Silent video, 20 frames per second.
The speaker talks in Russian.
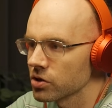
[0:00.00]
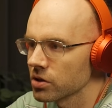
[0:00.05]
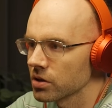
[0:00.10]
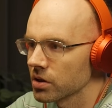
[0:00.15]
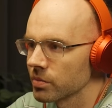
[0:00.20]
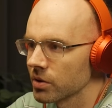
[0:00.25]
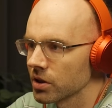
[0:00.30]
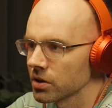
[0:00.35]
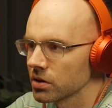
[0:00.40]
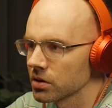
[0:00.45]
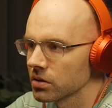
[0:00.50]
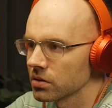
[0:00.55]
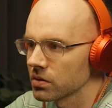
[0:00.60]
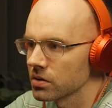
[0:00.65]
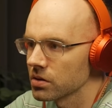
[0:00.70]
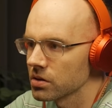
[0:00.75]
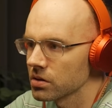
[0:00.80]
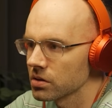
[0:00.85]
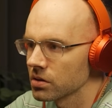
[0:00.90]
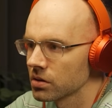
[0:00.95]
очень команда, то
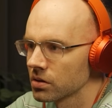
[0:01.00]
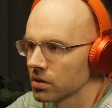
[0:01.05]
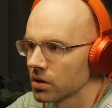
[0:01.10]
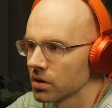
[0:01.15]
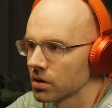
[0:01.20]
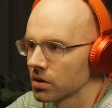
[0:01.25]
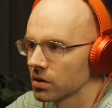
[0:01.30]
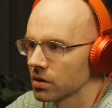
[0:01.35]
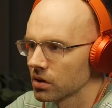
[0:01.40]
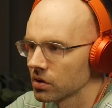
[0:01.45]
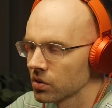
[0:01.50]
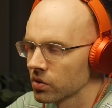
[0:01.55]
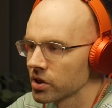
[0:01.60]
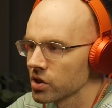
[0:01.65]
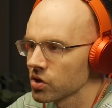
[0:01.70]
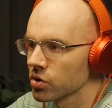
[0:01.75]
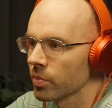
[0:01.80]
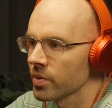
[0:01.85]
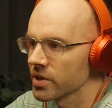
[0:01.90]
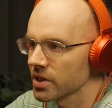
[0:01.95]
есть но
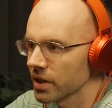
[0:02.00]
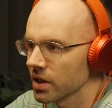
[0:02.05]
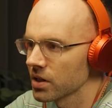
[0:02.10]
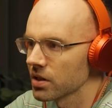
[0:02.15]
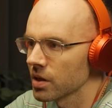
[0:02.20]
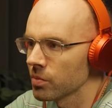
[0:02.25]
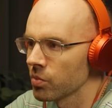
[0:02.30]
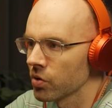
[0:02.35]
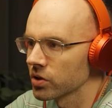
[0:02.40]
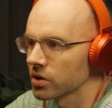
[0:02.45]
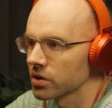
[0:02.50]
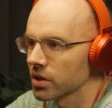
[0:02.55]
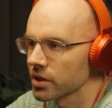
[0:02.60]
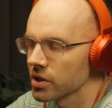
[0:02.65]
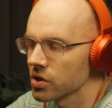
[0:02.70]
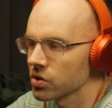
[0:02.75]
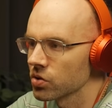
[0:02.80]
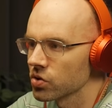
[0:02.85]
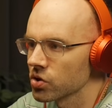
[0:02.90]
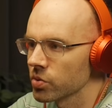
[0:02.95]
есть кто постоянно работает, а
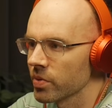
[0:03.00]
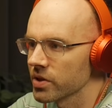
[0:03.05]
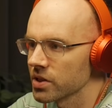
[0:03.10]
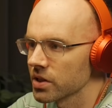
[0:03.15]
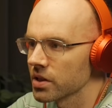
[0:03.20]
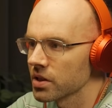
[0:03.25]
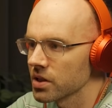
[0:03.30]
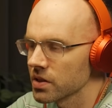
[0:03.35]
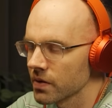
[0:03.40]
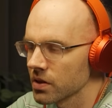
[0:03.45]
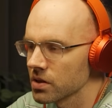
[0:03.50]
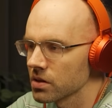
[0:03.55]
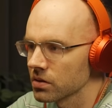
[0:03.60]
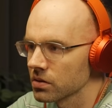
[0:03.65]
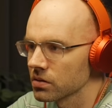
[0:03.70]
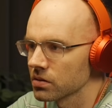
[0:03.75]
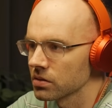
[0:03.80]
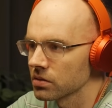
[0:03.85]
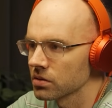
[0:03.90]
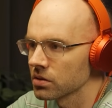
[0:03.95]
есть кто еще постоянно на связи,
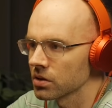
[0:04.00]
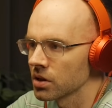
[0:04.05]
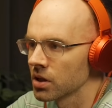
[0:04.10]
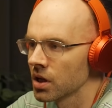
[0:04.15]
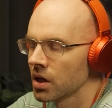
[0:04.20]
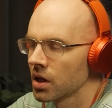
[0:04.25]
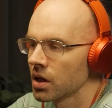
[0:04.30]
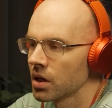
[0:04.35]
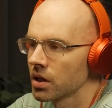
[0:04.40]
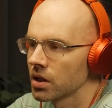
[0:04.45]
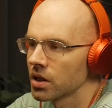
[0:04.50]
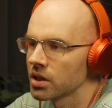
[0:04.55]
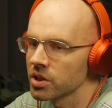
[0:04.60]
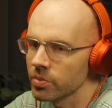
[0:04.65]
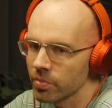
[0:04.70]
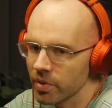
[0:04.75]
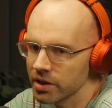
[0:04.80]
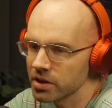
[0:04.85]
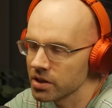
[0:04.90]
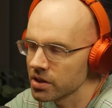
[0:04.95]
то это и
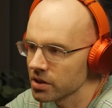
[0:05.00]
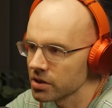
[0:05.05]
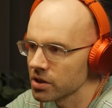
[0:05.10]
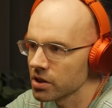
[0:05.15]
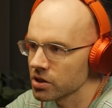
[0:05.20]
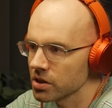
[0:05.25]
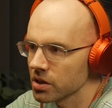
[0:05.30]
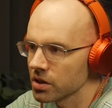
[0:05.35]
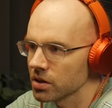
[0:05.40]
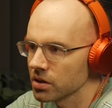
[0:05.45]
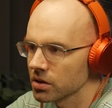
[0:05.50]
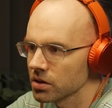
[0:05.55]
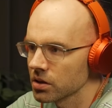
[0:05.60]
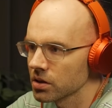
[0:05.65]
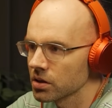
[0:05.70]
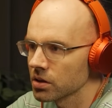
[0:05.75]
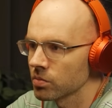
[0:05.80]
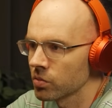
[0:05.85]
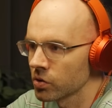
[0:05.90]
не 5, и не 10 человек, это